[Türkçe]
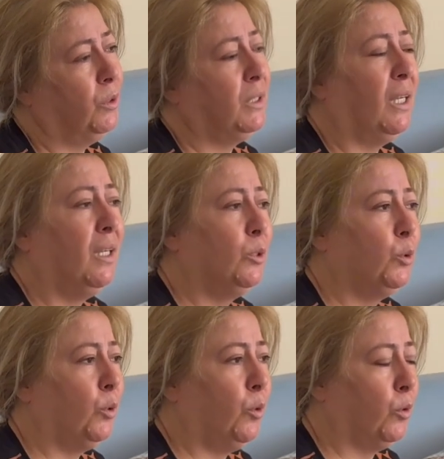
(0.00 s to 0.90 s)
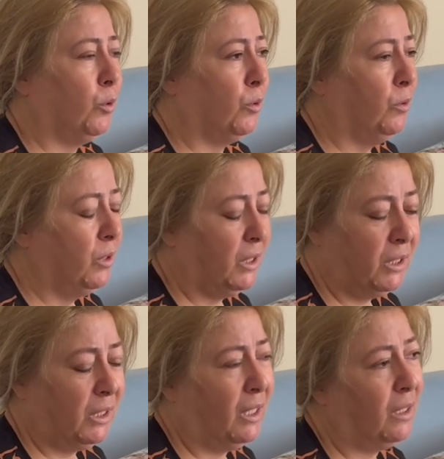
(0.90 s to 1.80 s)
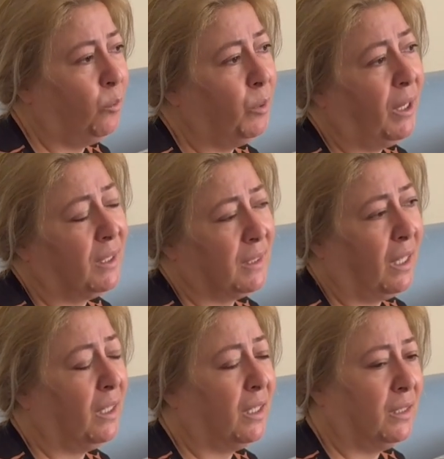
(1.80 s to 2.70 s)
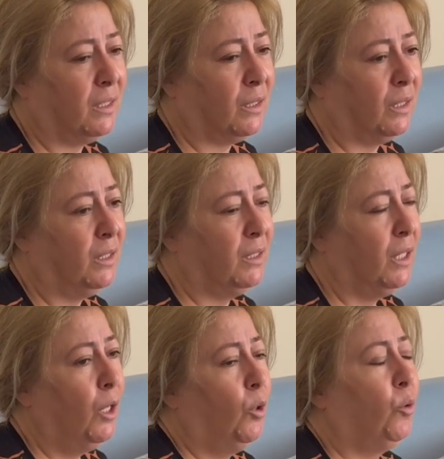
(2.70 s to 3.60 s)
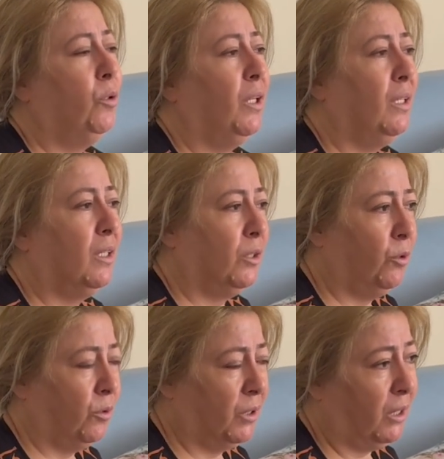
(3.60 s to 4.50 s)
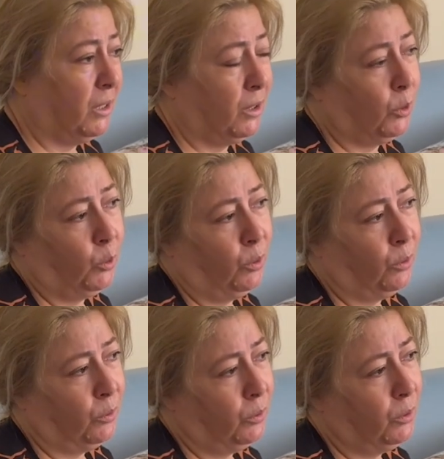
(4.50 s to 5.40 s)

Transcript: yalan söylüyorsunuz, iş yerinde bir kaza geçirdiniz, ondan tatunuz aşısı oldunuz